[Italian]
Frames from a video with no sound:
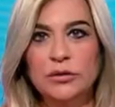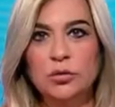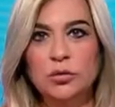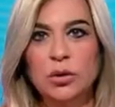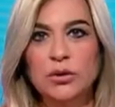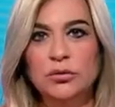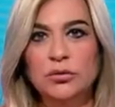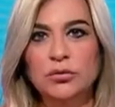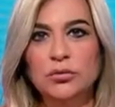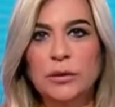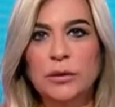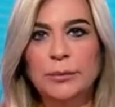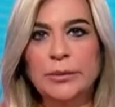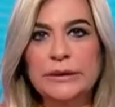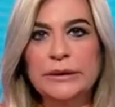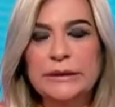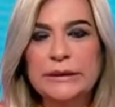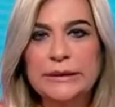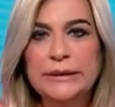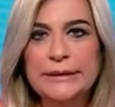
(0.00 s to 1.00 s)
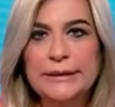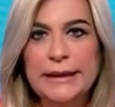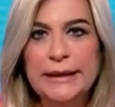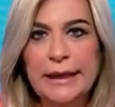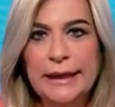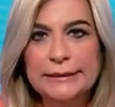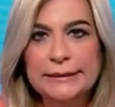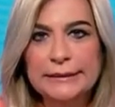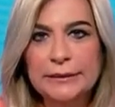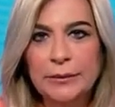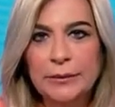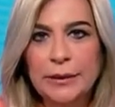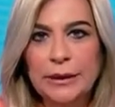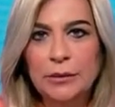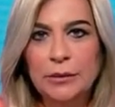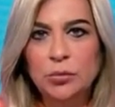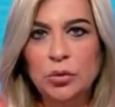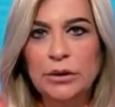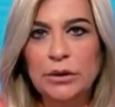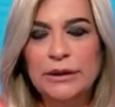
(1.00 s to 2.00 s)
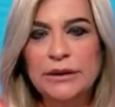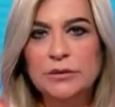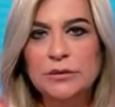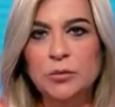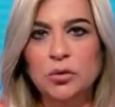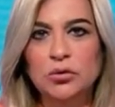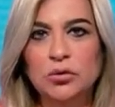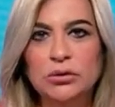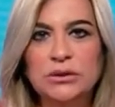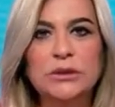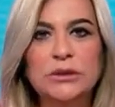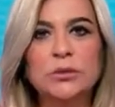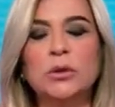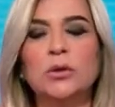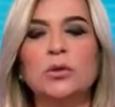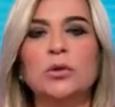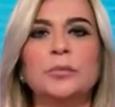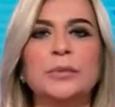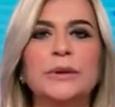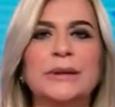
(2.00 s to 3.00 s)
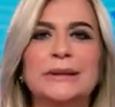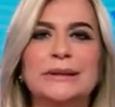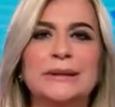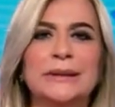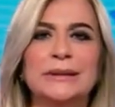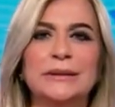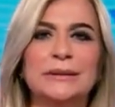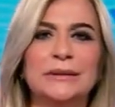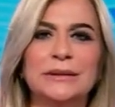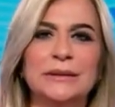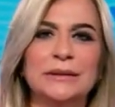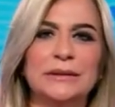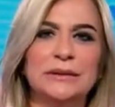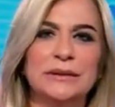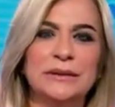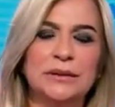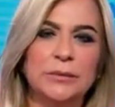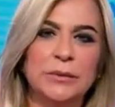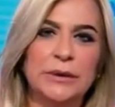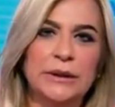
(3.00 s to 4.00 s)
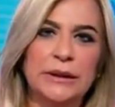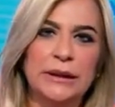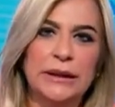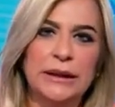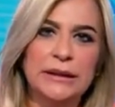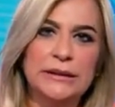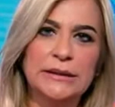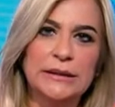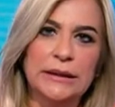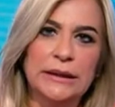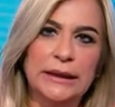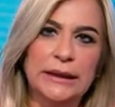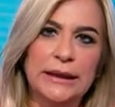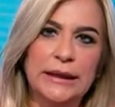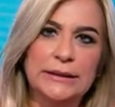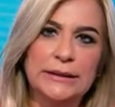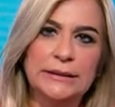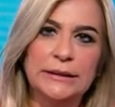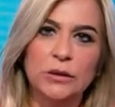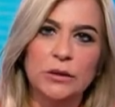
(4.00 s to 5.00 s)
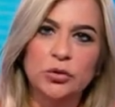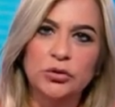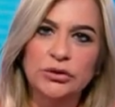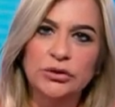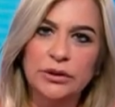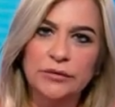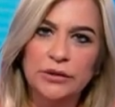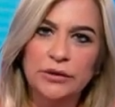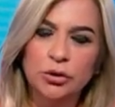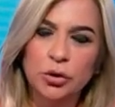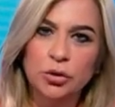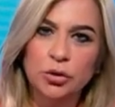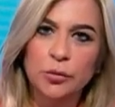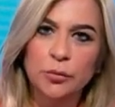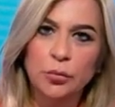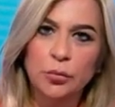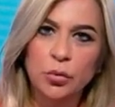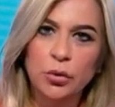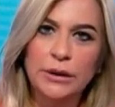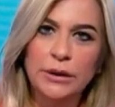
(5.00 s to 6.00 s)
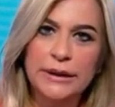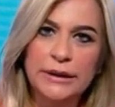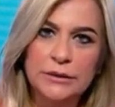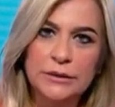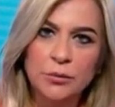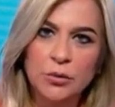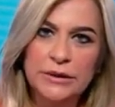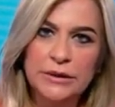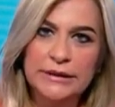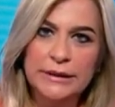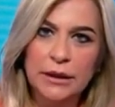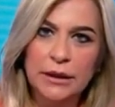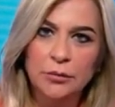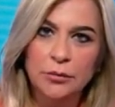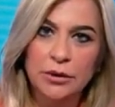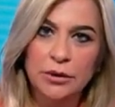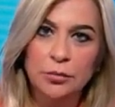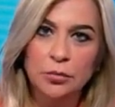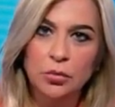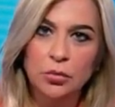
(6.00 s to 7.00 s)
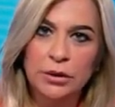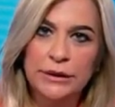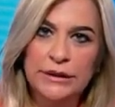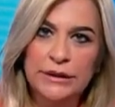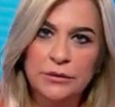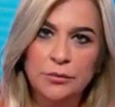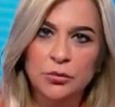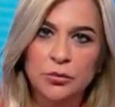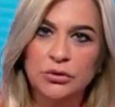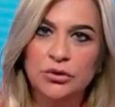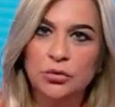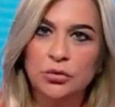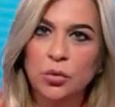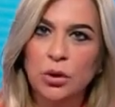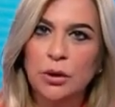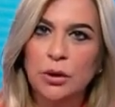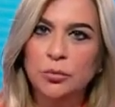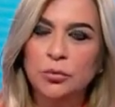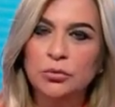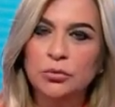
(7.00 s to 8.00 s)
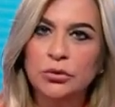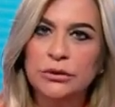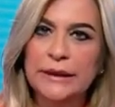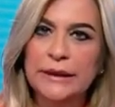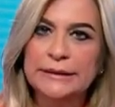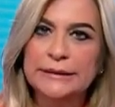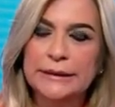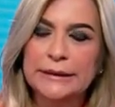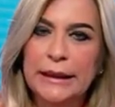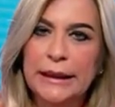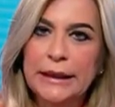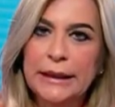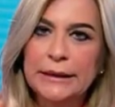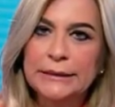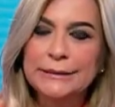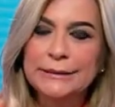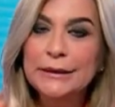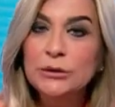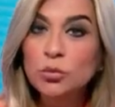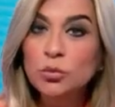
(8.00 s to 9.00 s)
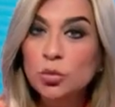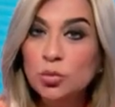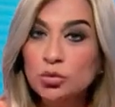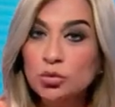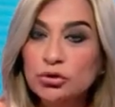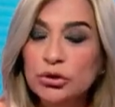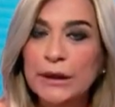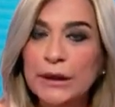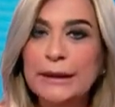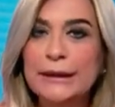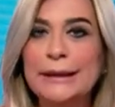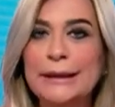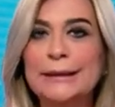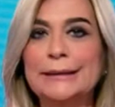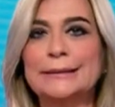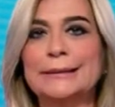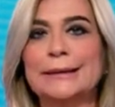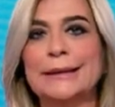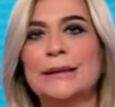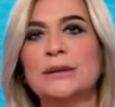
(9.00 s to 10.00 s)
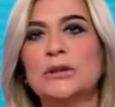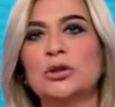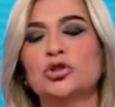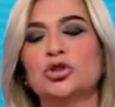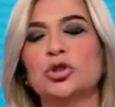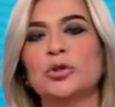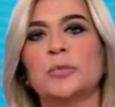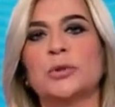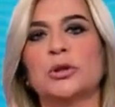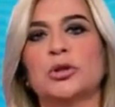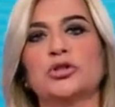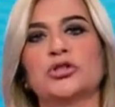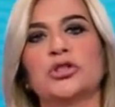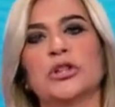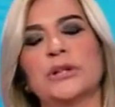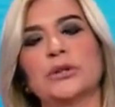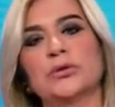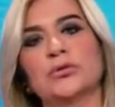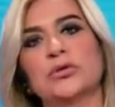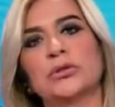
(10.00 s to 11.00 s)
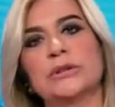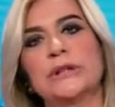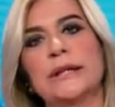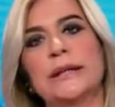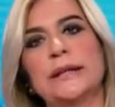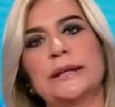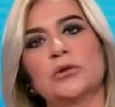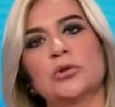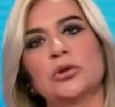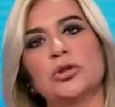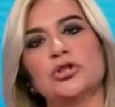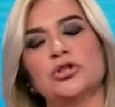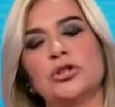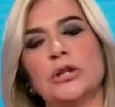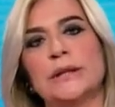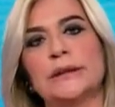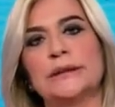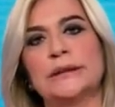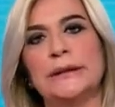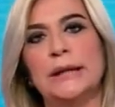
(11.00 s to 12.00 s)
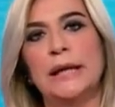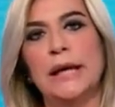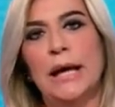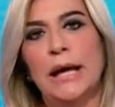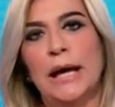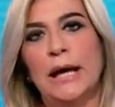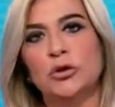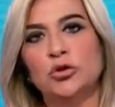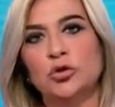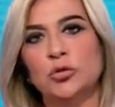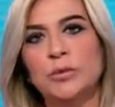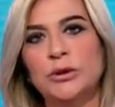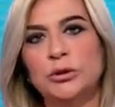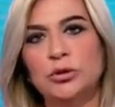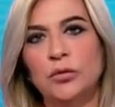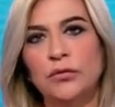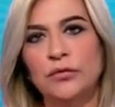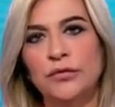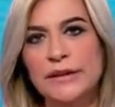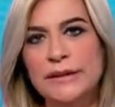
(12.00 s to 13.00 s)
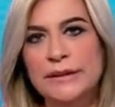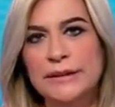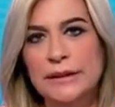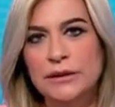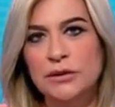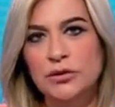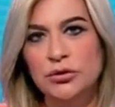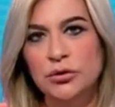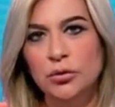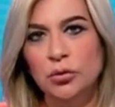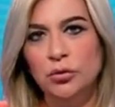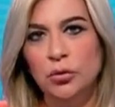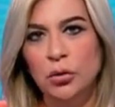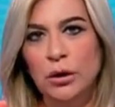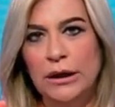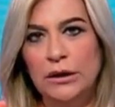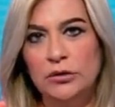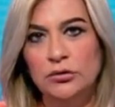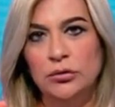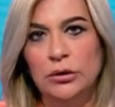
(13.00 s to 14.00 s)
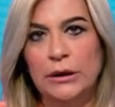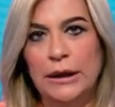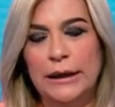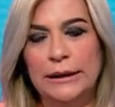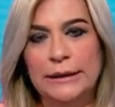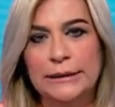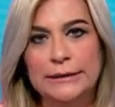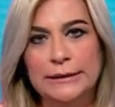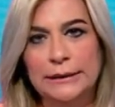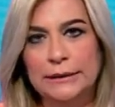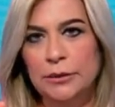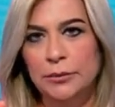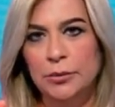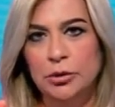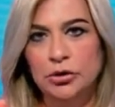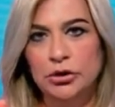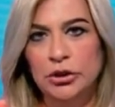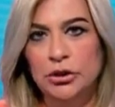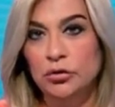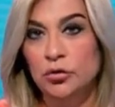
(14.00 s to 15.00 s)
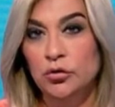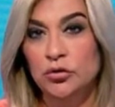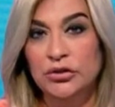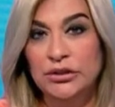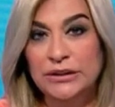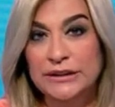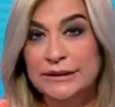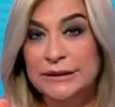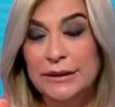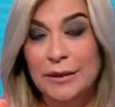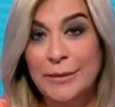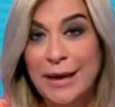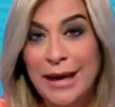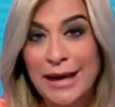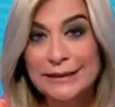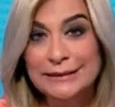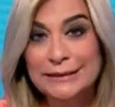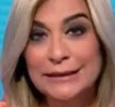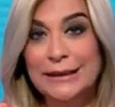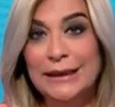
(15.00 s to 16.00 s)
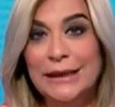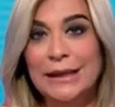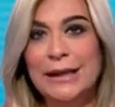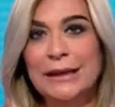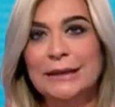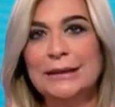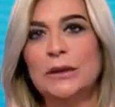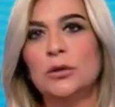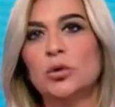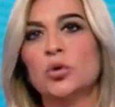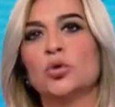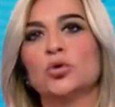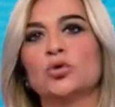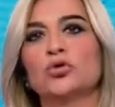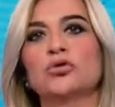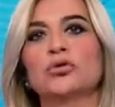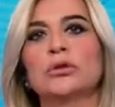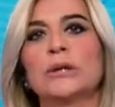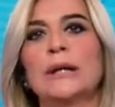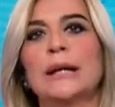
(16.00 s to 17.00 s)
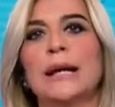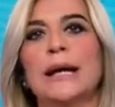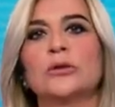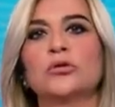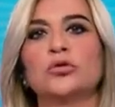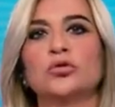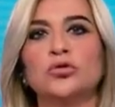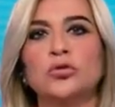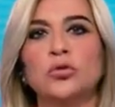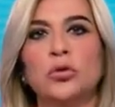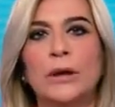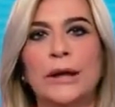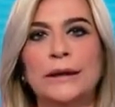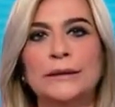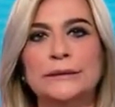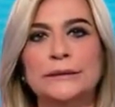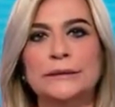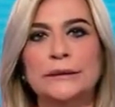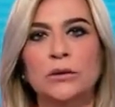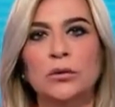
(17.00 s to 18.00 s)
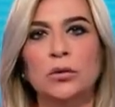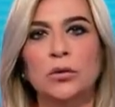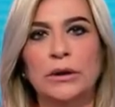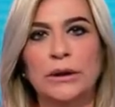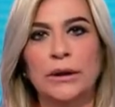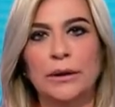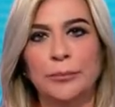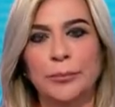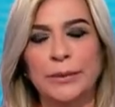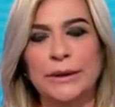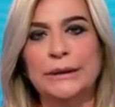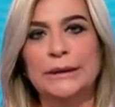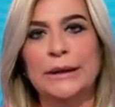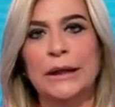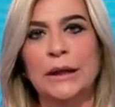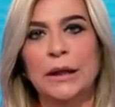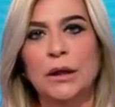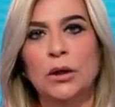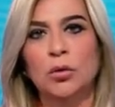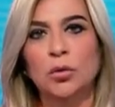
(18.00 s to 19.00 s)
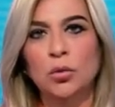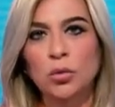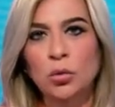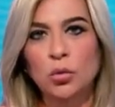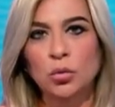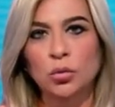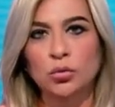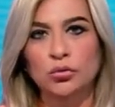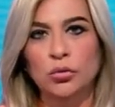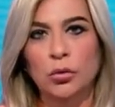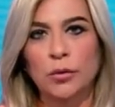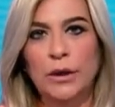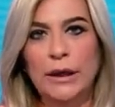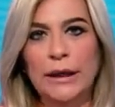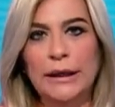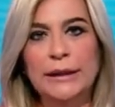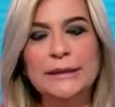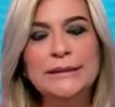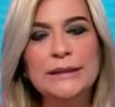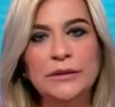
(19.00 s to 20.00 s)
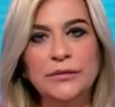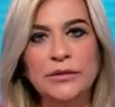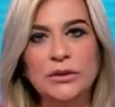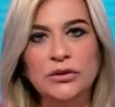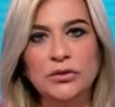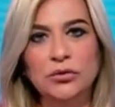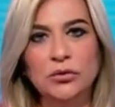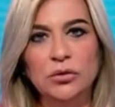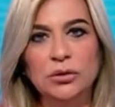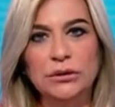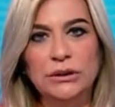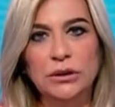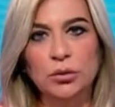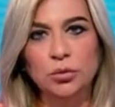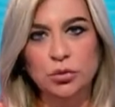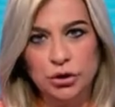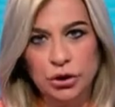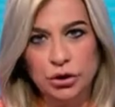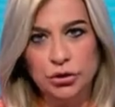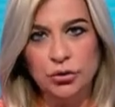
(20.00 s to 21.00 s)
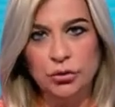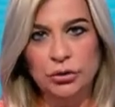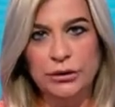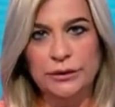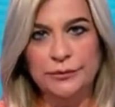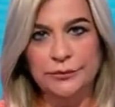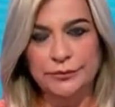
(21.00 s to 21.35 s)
scuole sono appena iniziate, ma il bullismo continua a colpire tantissimi ragazzi e ragazze. L'osservatorio bullismo e cyberbullismo di scuola.net denuncia che il 13% degli adolescenti ha subito vessazioni occasionali, 7% sistematiche nel corso dell'anno scolastico che è appena concluso. Il servizio di Lucia Scione.